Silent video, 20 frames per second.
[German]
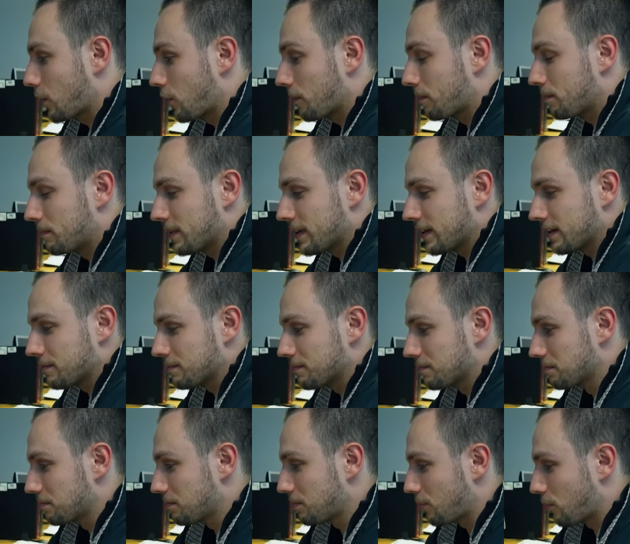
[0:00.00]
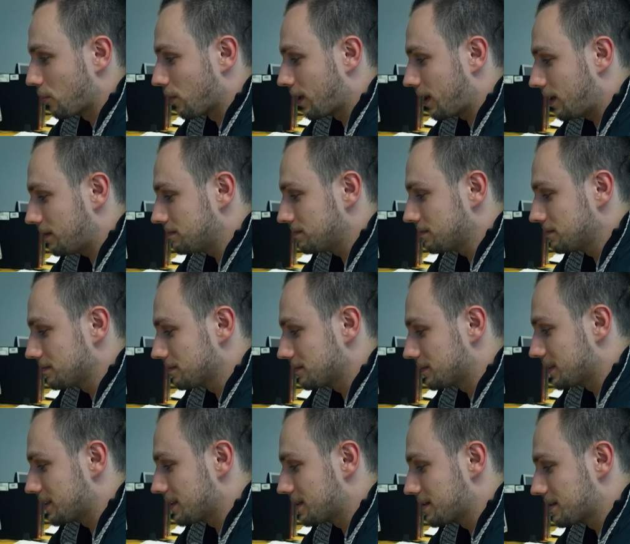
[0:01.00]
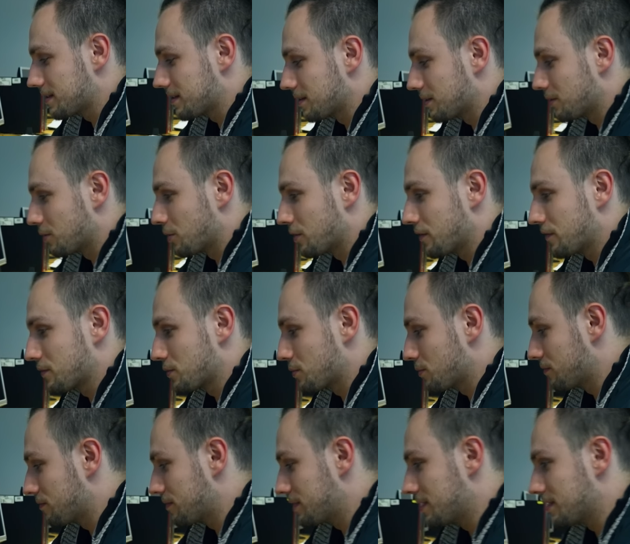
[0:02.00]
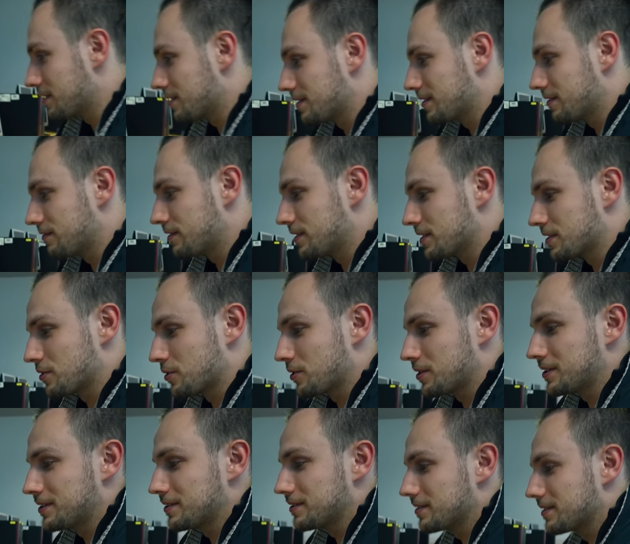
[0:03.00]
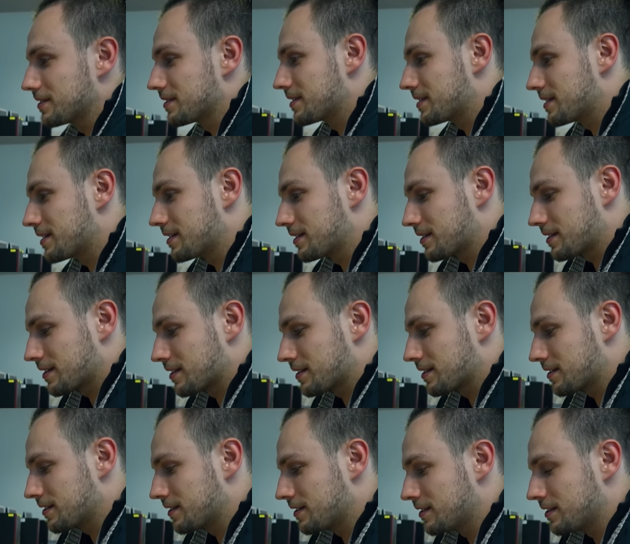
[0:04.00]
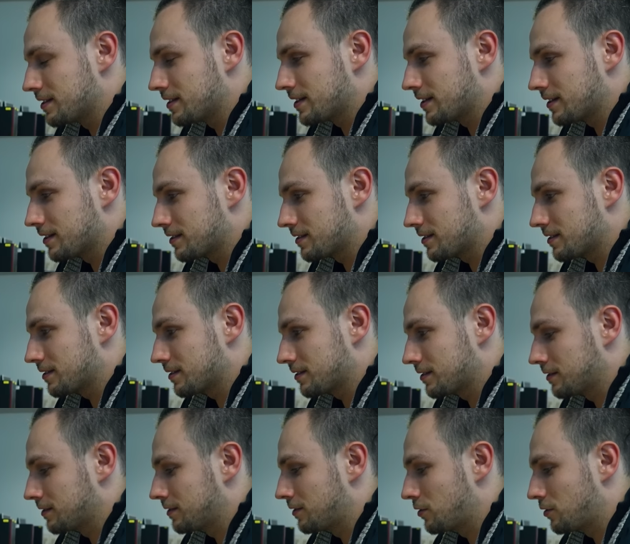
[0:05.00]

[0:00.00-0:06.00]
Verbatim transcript: Ob mein Programm jetzt läuft so, wie, wie es soll, sehe ich dann in den äh,